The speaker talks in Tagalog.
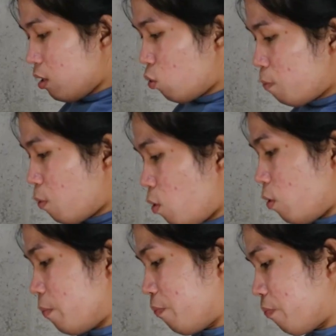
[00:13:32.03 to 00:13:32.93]
Ito
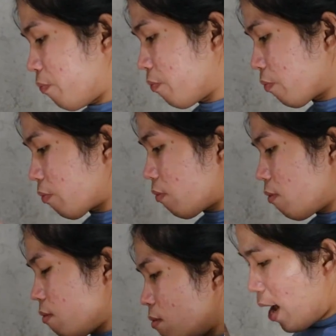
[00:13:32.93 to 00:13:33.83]
po.
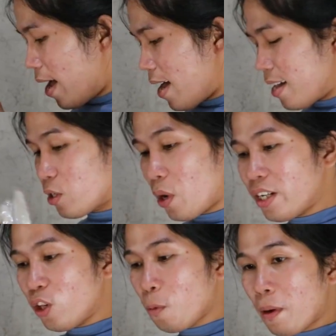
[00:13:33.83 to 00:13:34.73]
po ah, so
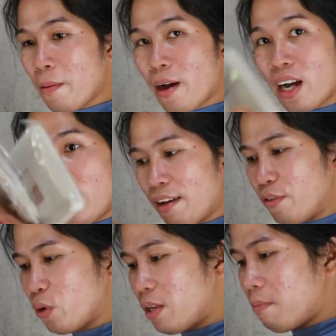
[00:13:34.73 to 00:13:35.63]
andito pala mga kalab
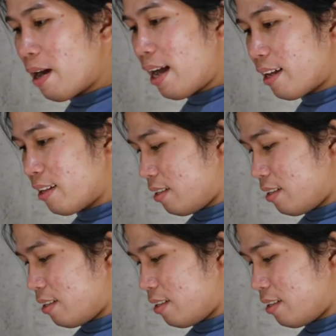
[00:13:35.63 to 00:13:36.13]
yung iba.